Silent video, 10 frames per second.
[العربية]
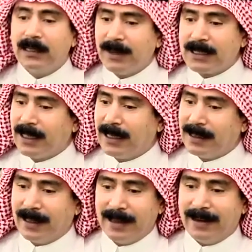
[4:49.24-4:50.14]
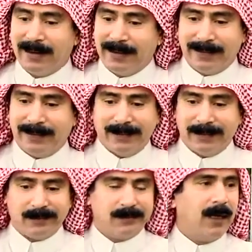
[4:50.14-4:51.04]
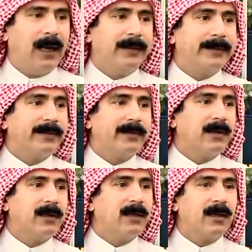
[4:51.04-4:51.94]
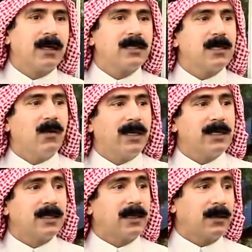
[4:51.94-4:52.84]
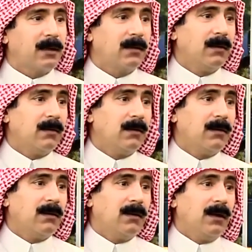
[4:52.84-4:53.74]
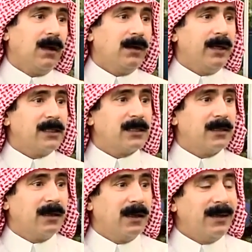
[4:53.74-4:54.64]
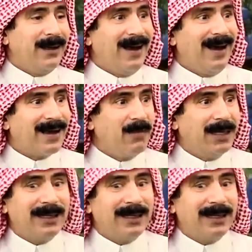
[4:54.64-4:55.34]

لي مثلا آه، حاجه قطه او حاجه زي كذا هذا ايش؟ هذه اعاقه ما